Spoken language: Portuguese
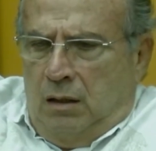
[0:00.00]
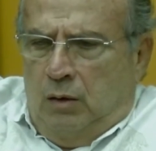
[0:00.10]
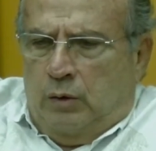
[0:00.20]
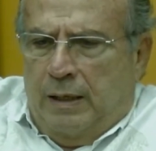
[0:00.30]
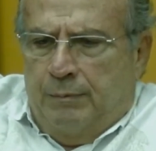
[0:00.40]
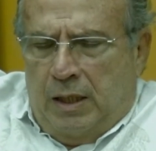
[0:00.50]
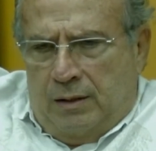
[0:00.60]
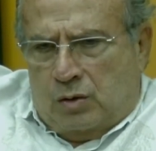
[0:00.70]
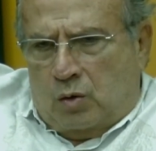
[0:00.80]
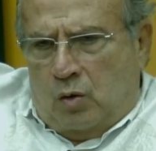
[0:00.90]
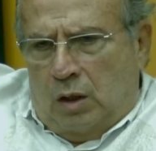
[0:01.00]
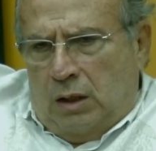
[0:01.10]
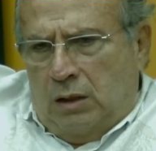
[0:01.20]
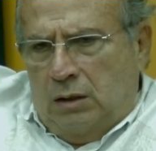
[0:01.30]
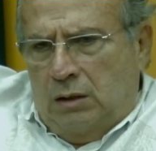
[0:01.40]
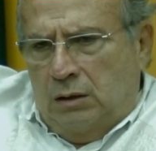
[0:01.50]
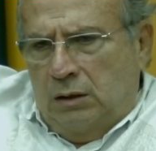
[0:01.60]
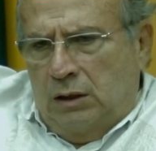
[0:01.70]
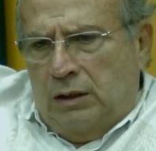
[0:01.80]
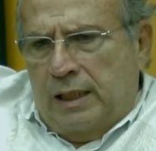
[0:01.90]
eu terminei a escola
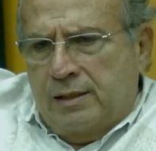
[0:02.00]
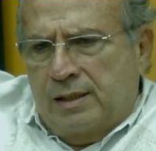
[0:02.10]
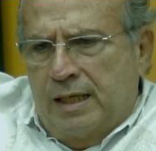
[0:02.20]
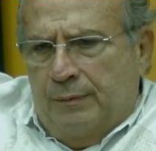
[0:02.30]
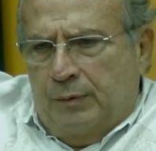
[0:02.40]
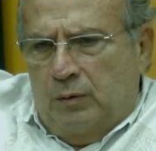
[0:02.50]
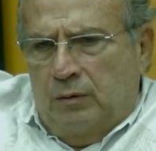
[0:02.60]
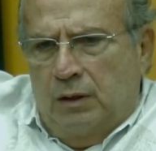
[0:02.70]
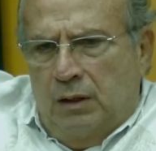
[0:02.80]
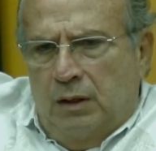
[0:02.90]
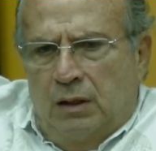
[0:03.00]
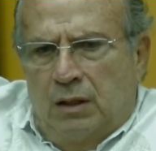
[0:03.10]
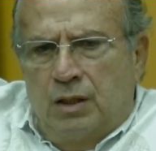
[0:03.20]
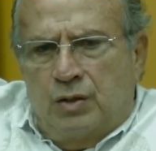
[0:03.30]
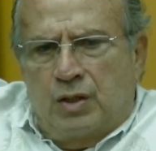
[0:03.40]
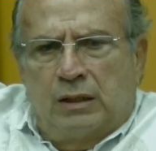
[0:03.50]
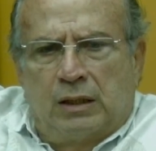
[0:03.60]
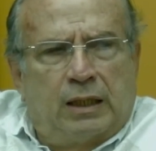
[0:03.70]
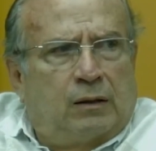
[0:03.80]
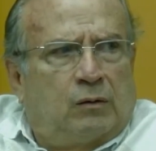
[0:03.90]
em dezembro, em
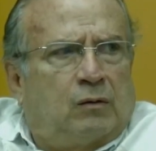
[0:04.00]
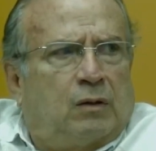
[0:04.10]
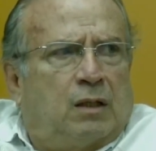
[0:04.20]
janeiro